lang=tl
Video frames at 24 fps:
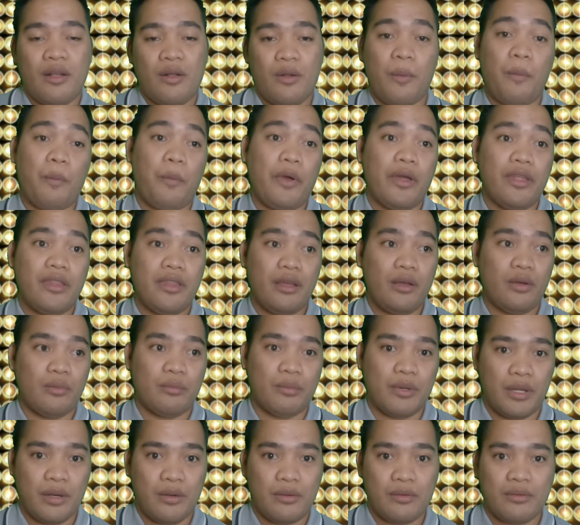Kung pwede,
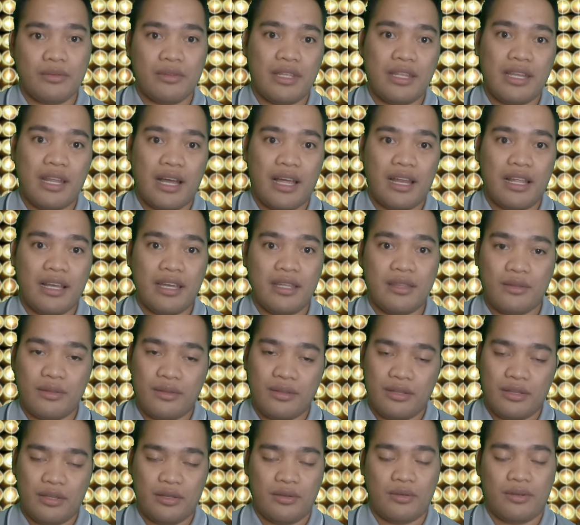kung meron hindi nakalagay
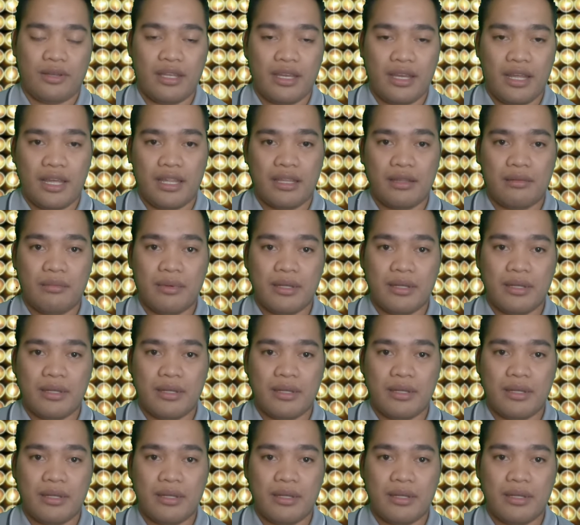doon, you can add.